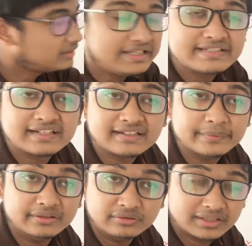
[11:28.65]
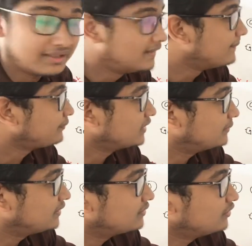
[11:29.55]
নিচে একটা বিন্দু তাই না
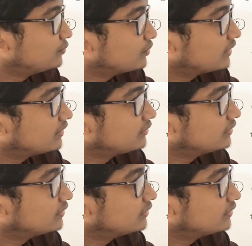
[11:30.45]
রিপিট করে উপকেন্দ্র